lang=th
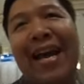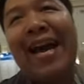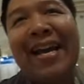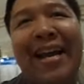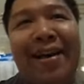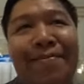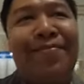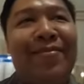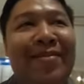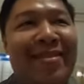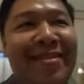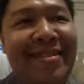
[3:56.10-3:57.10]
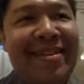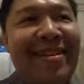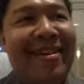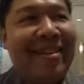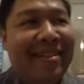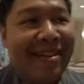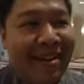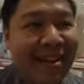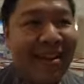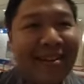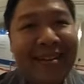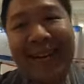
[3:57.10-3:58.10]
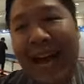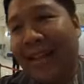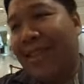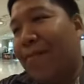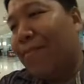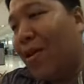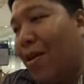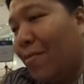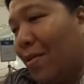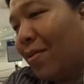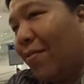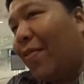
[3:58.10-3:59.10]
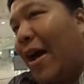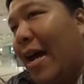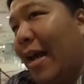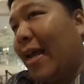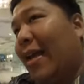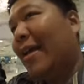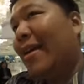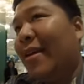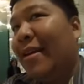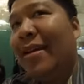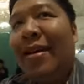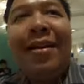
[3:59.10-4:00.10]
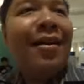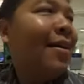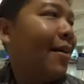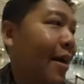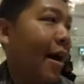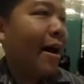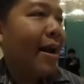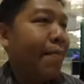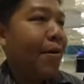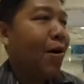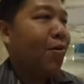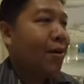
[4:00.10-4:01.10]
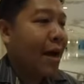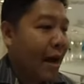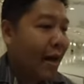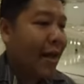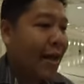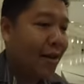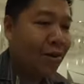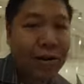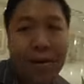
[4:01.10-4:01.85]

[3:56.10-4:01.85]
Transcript: ข้างในนะครับ ตอนนี้คือการเตรียมพร้อมของฝ่าย รับรองลูกค้าและลง